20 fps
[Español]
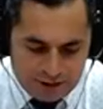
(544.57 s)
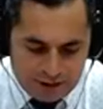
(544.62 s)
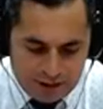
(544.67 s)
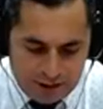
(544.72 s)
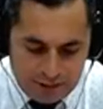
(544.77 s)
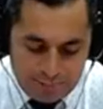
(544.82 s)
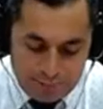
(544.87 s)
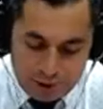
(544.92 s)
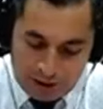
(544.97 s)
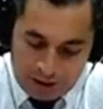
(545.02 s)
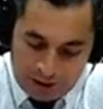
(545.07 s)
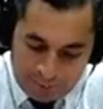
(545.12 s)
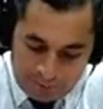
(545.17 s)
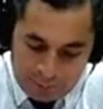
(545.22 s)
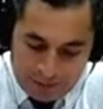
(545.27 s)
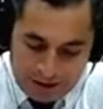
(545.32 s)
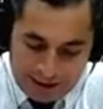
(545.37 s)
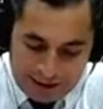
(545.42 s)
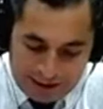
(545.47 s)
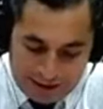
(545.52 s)
Eh, por
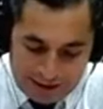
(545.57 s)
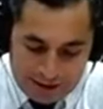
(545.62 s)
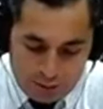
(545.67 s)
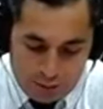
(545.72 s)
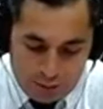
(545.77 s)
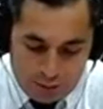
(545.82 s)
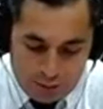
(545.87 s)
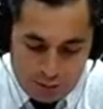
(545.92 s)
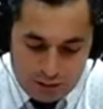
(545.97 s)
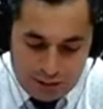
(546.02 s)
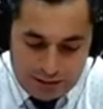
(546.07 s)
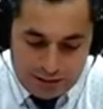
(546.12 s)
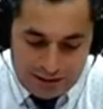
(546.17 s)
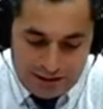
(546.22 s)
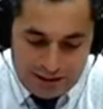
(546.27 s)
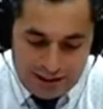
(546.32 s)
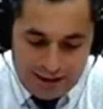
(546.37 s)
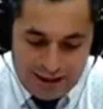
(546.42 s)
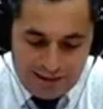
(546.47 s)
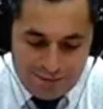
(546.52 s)
ejemplo, la radio
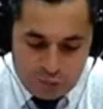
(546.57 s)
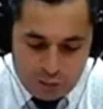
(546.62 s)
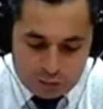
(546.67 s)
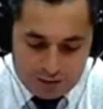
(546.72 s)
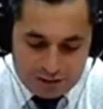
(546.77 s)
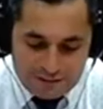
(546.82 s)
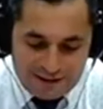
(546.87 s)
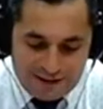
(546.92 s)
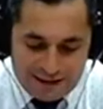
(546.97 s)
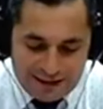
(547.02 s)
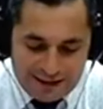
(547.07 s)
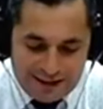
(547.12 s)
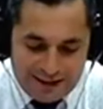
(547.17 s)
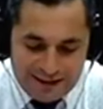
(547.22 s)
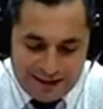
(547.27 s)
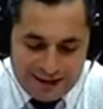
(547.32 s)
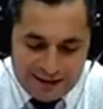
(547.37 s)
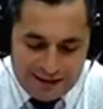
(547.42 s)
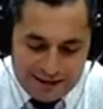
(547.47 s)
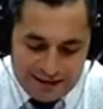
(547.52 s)
La Voz
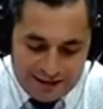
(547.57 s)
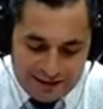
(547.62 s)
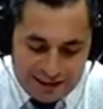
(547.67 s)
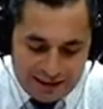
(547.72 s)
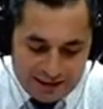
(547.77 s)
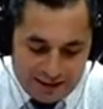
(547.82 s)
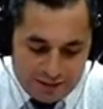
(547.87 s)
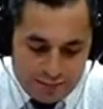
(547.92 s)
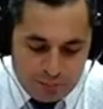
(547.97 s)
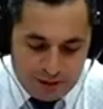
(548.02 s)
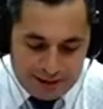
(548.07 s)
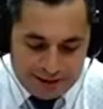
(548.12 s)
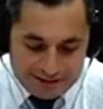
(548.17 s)
Evangélica de Nicaragua,